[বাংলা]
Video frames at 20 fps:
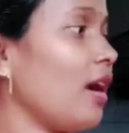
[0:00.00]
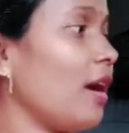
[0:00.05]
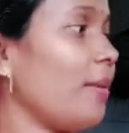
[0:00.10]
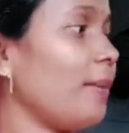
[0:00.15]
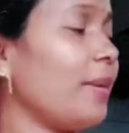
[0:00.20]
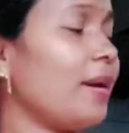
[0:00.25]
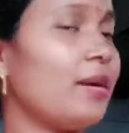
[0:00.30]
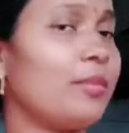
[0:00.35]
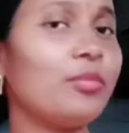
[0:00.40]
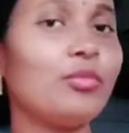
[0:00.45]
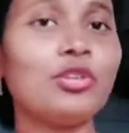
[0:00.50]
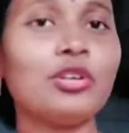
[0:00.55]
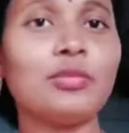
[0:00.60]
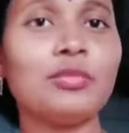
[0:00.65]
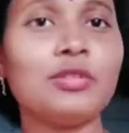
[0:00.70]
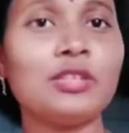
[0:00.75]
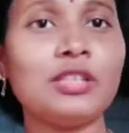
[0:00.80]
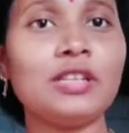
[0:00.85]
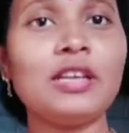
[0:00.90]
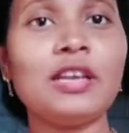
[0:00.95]
আমার
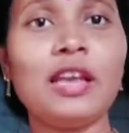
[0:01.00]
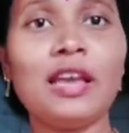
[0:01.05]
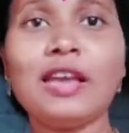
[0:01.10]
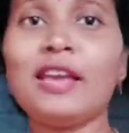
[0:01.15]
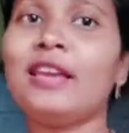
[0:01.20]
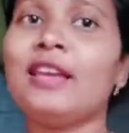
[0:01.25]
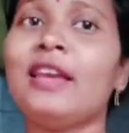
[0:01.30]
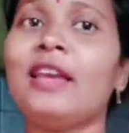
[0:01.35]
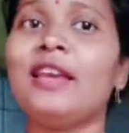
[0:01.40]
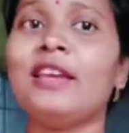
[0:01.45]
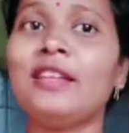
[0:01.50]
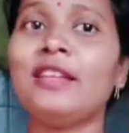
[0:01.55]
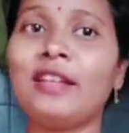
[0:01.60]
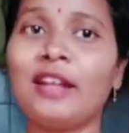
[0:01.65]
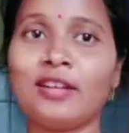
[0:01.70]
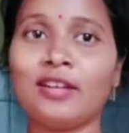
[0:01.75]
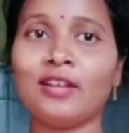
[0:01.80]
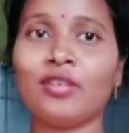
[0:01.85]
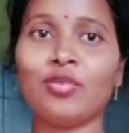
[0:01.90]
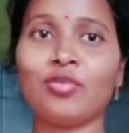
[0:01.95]
মোটামুটি এই এই
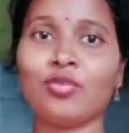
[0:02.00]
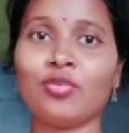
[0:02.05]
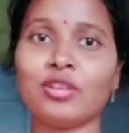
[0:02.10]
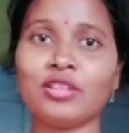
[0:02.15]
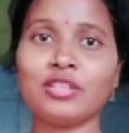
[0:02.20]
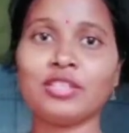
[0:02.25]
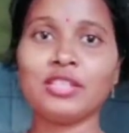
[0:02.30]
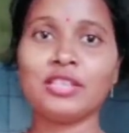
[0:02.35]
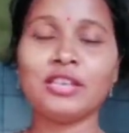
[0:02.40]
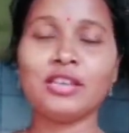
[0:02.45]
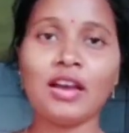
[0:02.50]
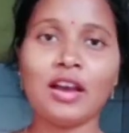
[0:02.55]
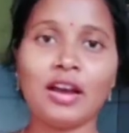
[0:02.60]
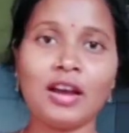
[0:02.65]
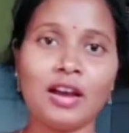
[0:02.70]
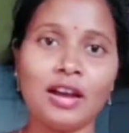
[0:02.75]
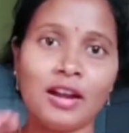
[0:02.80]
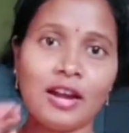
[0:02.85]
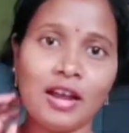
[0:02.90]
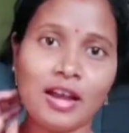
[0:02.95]
রান্না করেছি
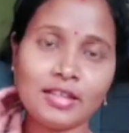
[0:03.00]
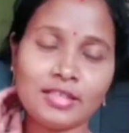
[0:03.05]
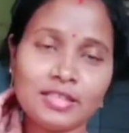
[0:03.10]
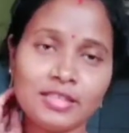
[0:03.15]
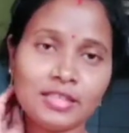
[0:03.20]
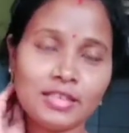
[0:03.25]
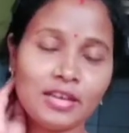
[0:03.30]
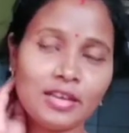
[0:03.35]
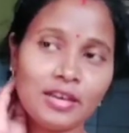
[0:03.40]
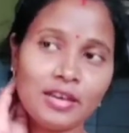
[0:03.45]
আর আজকে